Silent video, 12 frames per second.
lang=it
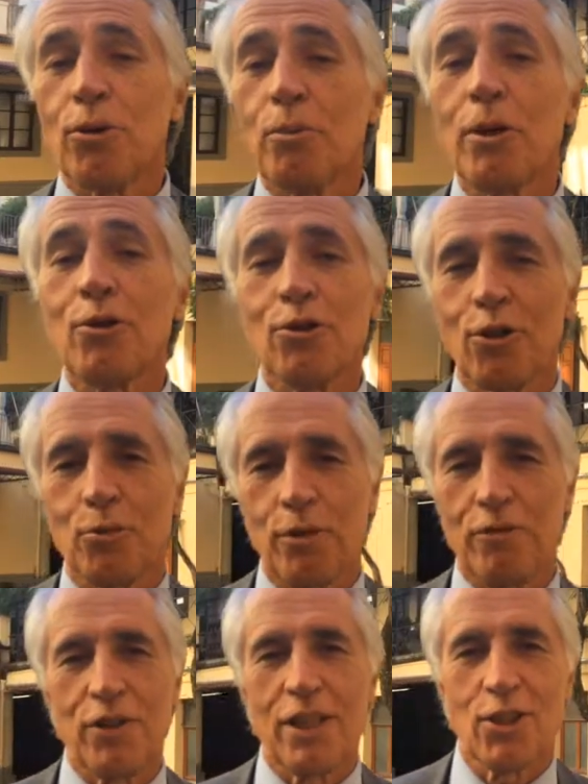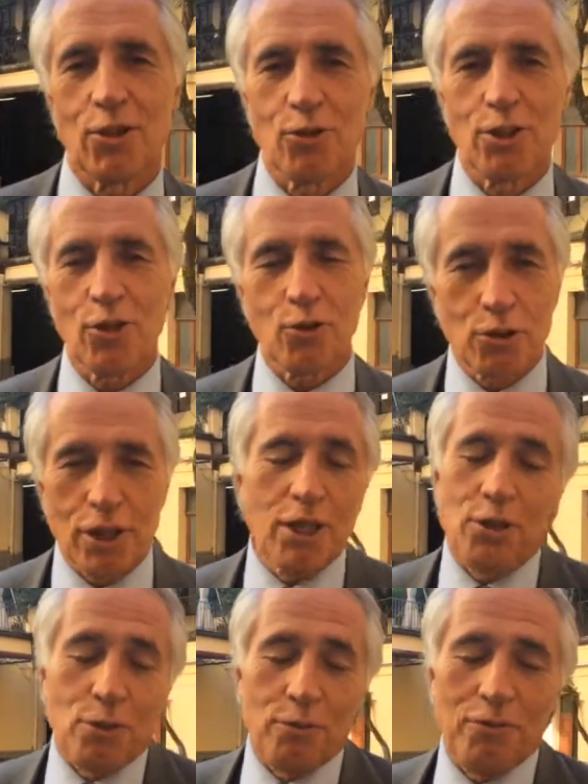però mi hanno detto qui a Firenze non si
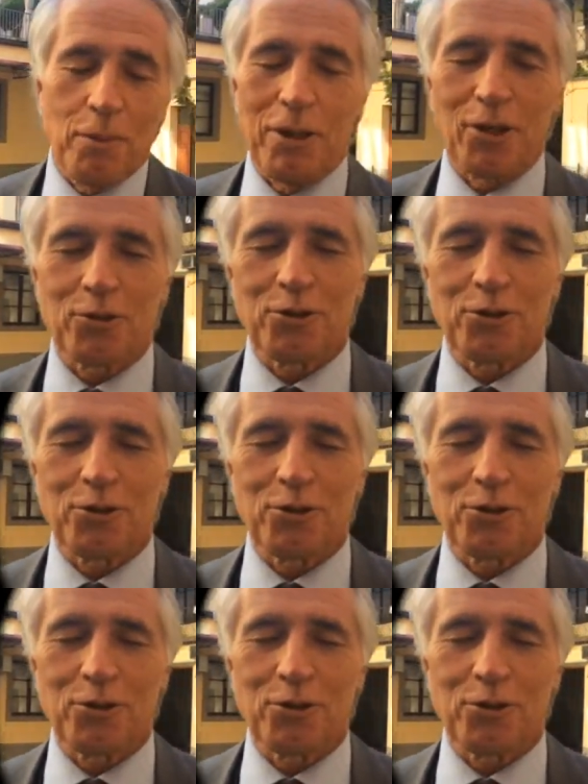accontentano, va bene